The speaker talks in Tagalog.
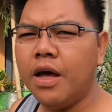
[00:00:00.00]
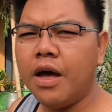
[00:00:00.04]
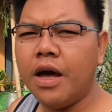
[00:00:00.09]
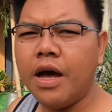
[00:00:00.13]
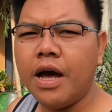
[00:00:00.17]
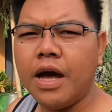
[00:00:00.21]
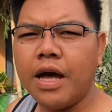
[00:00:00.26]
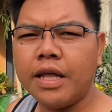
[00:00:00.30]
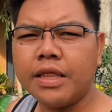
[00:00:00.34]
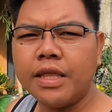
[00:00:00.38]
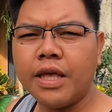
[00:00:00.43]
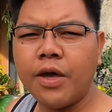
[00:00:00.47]

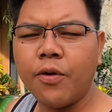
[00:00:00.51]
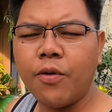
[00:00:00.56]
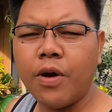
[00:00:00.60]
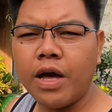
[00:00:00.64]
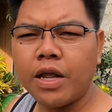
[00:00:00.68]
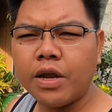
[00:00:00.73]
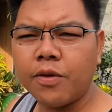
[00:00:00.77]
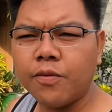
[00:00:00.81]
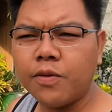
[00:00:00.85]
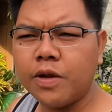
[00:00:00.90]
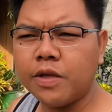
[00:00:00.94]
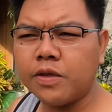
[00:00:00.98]
At ngayong
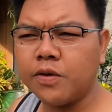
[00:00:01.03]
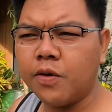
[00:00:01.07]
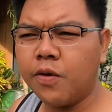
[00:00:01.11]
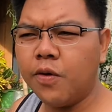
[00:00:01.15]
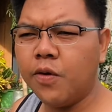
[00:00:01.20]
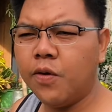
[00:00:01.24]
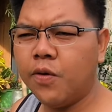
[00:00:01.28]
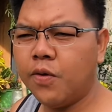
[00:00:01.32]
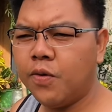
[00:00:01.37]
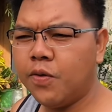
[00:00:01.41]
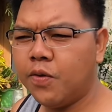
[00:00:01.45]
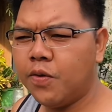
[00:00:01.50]
araw na to,
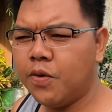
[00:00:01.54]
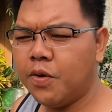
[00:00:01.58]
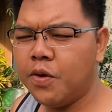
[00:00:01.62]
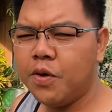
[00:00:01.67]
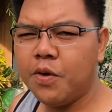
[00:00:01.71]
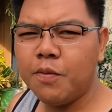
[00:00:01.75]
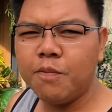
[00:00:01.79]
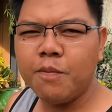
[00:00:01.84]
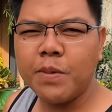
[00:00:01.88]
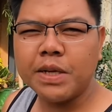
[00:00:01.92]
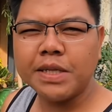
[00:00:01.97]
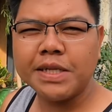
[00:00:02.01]

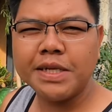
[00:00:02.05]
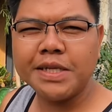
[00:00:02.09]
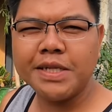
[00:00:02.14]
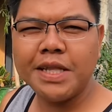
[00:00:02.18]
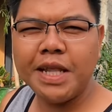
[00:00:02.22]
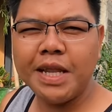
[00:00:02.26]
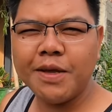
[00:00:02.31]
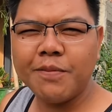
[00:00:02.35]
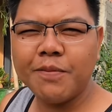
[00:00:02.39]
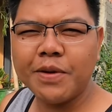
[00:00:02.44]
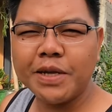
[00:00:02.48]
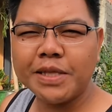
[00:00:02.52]

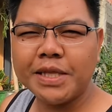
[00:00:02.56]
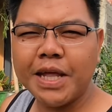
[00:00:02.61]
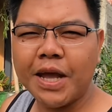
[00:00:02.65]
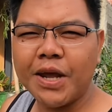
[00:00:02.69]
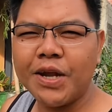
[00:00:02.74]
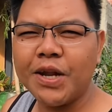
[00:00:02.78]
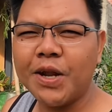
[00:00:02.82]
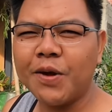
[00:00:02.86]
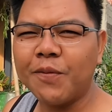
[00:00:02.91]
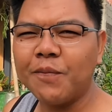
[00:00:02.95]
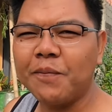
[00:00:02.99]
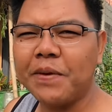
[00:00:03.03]
magdi-deliver tayo ng